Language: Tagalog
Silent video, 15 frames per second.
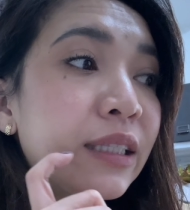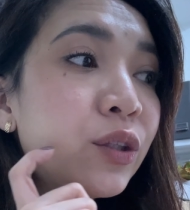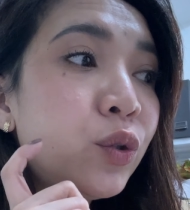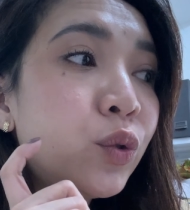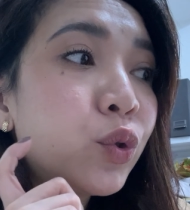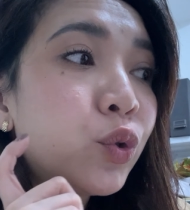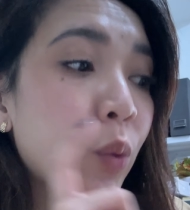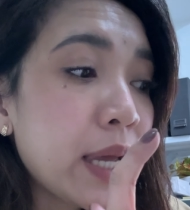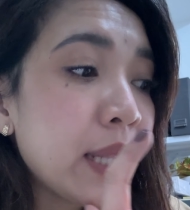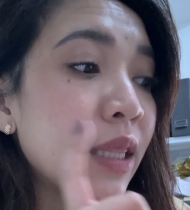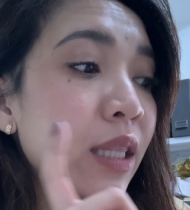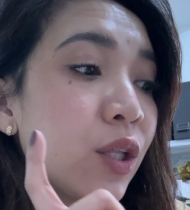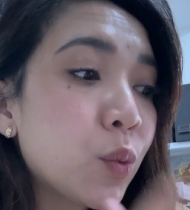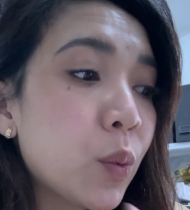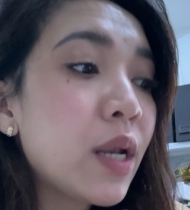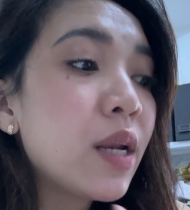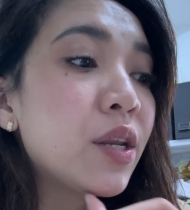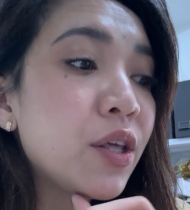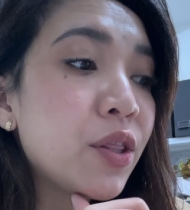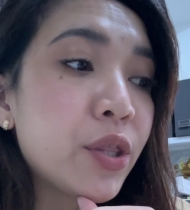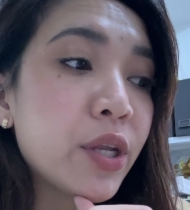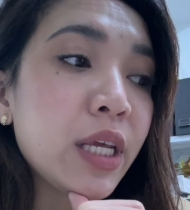Nung
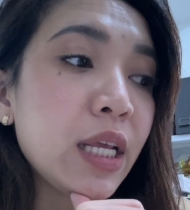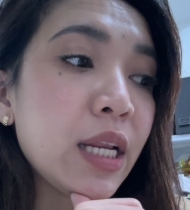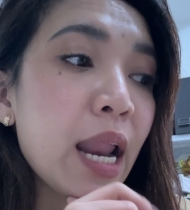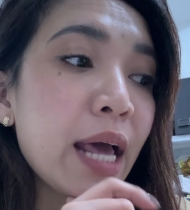2023,